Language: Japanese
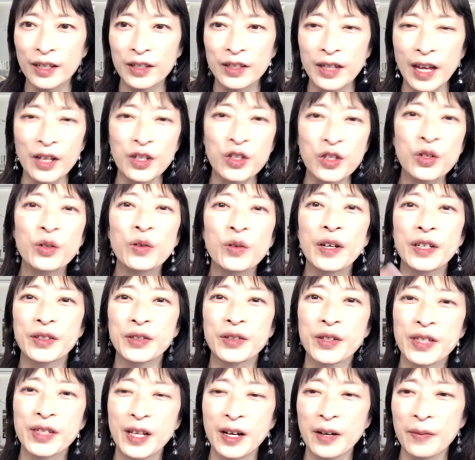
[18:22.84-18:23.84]
多少は
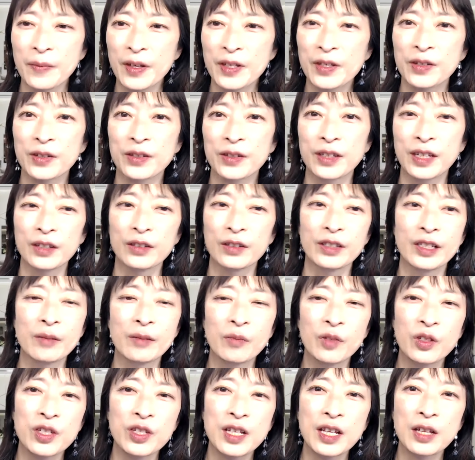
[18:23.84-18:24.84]
許されますっていう気
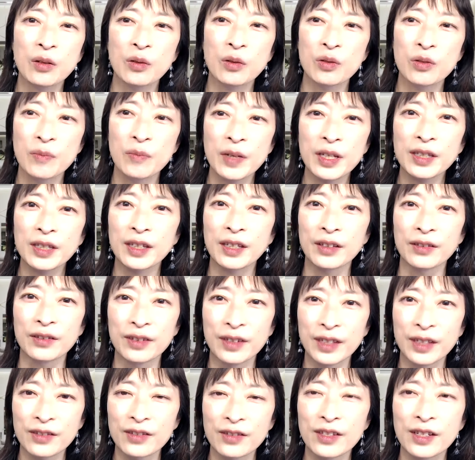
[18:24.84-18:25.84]
持ちで臨めって言っ
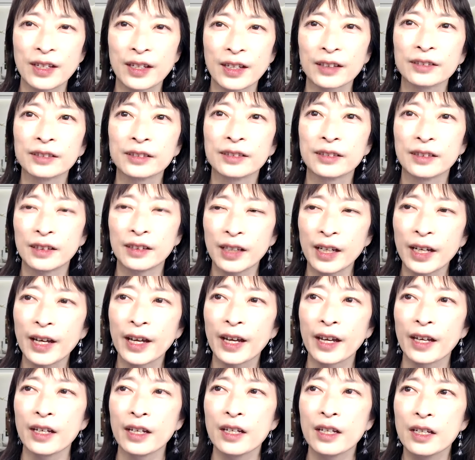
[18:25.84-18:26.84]
てるんじゃなく
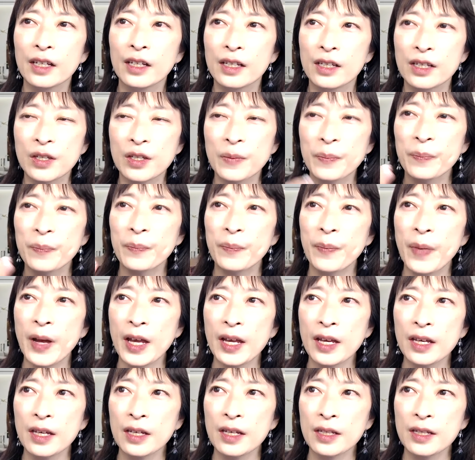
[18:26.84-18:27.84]
て、失
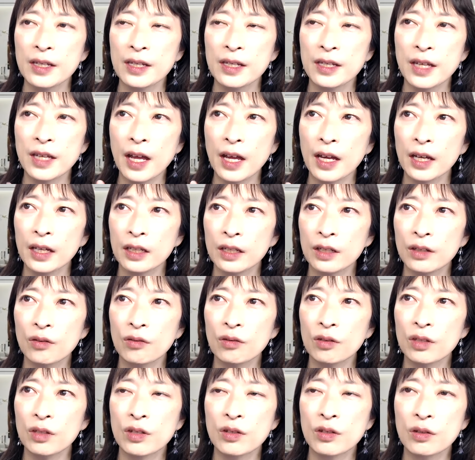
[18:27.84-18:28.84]
敗しないよ
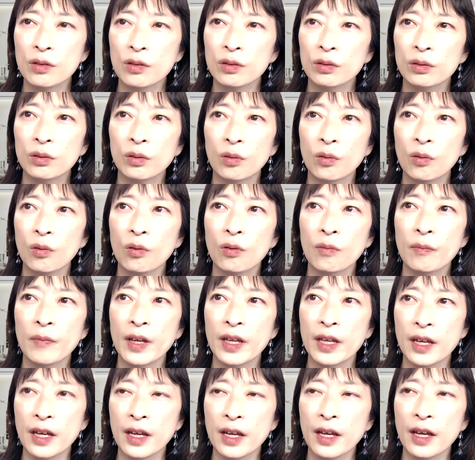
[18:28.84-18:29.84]
うにするところ
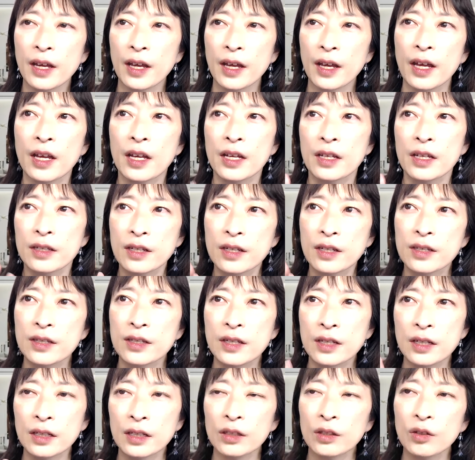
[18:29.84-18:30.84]
まで、自
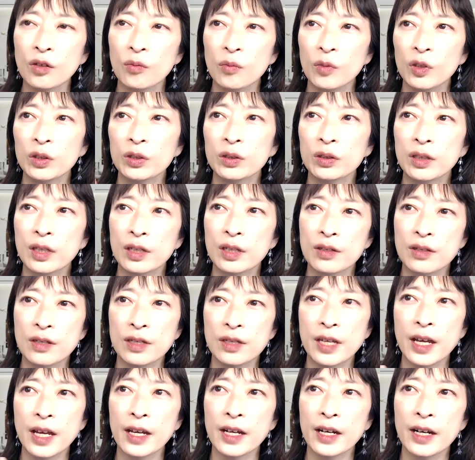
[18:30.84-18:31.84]
信を持って
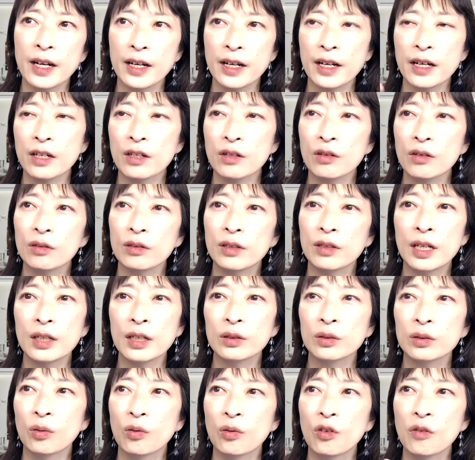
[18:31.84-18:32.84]
伝えられるようにな
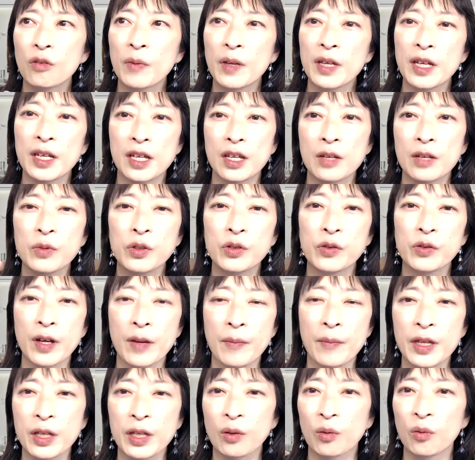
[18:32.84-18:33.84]
るところまでデビューを
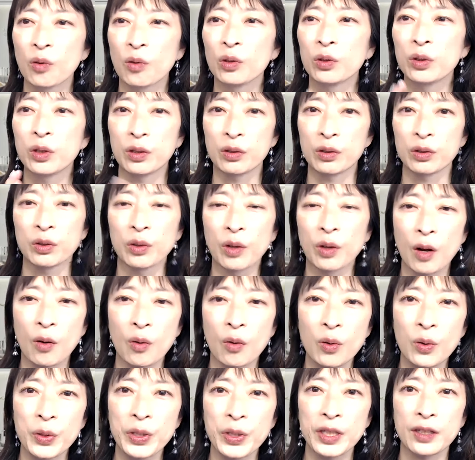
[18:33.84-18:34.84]
やめておこうっていう人
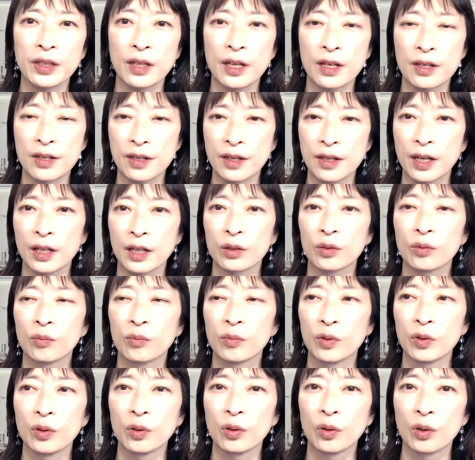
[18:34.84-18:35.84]
が多いんですけれど
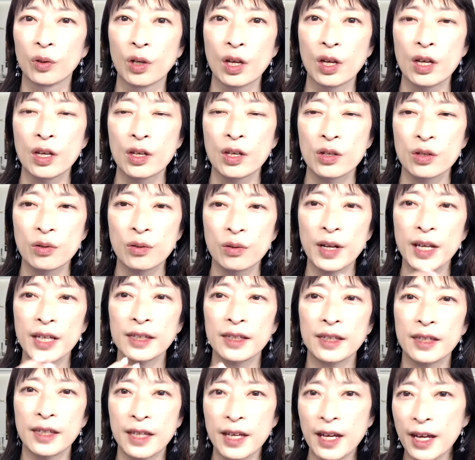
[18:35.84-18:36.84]
も、そ
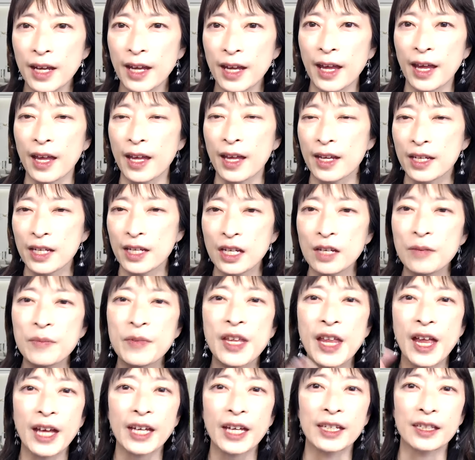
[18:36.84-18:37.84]
れって意
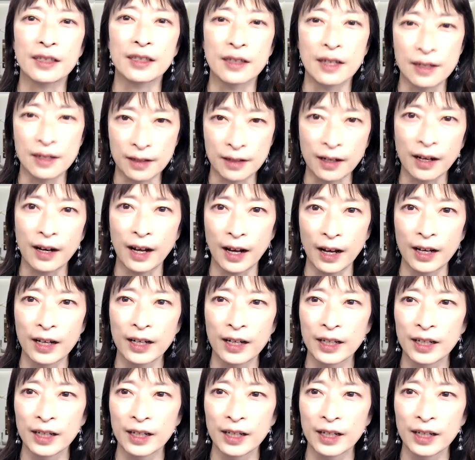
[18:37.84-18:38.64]
味ないですから。